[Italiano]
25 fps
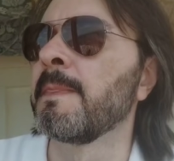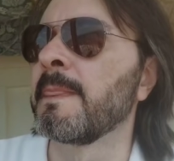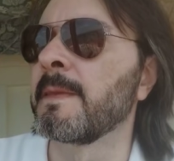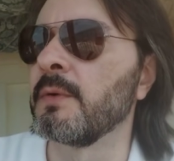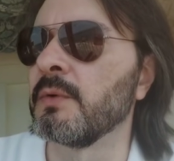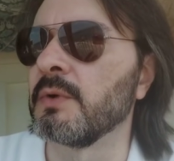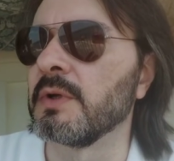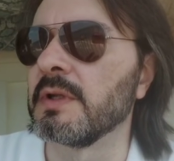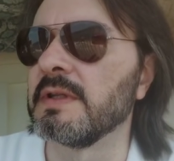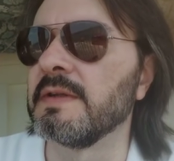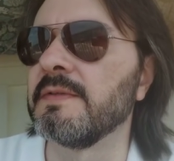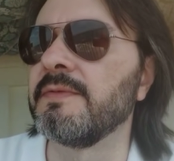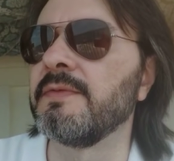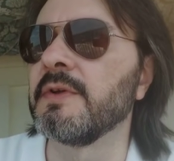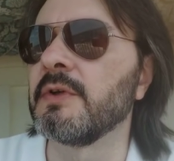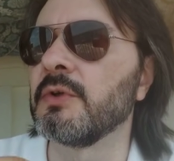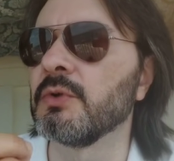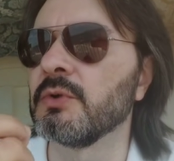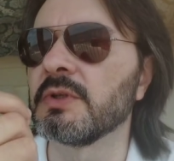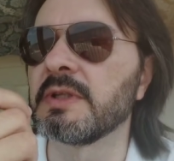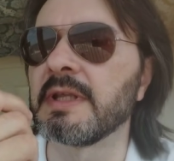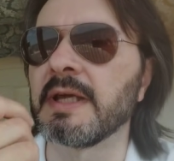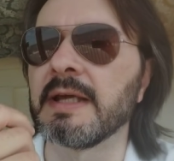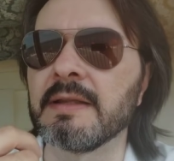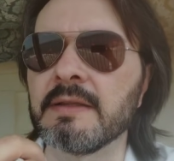con le
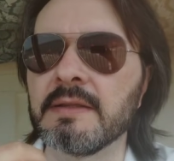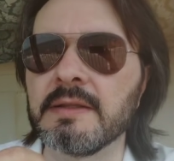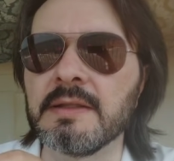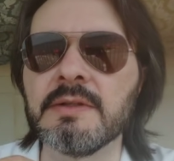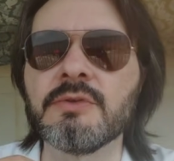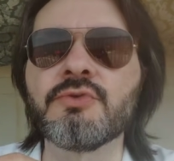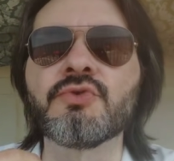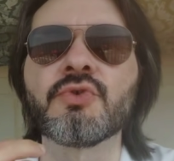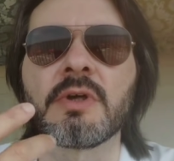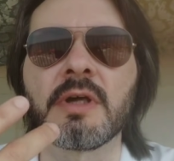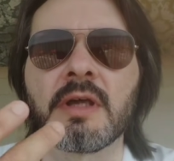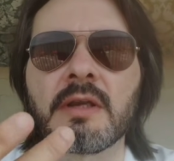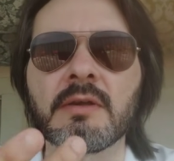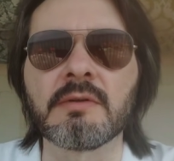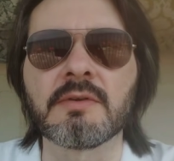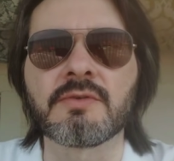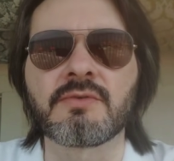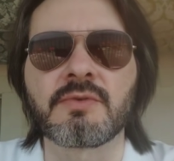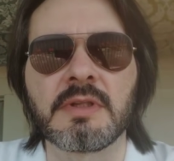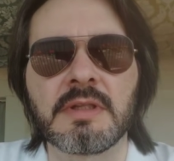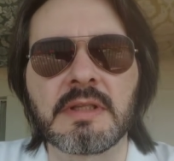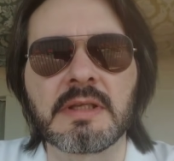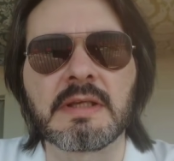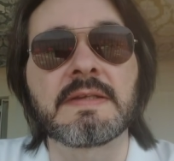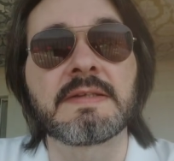difficoltà di giocare in una
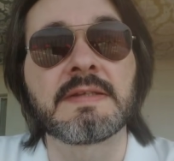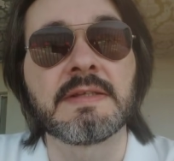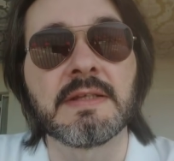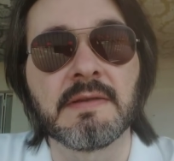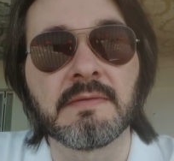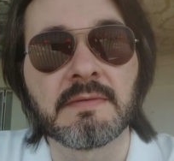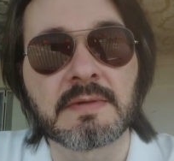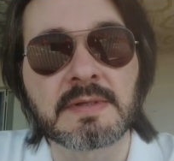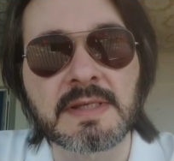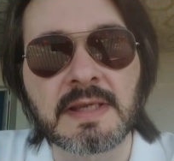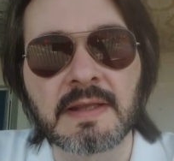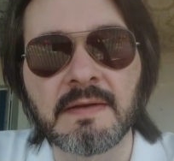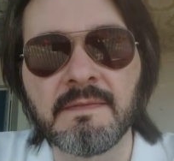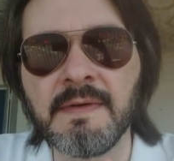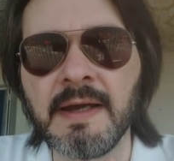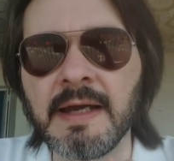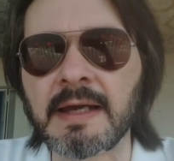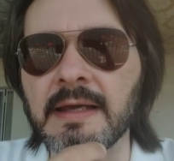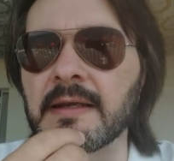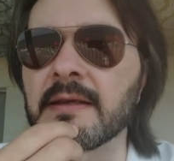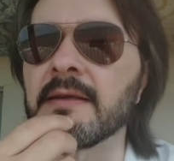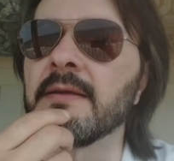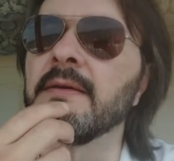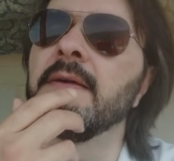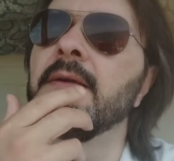squadra che si deve
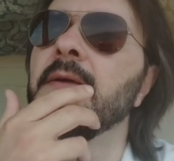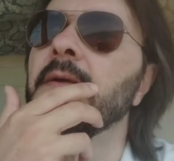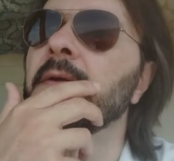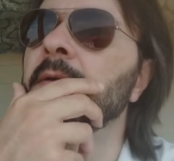salvare,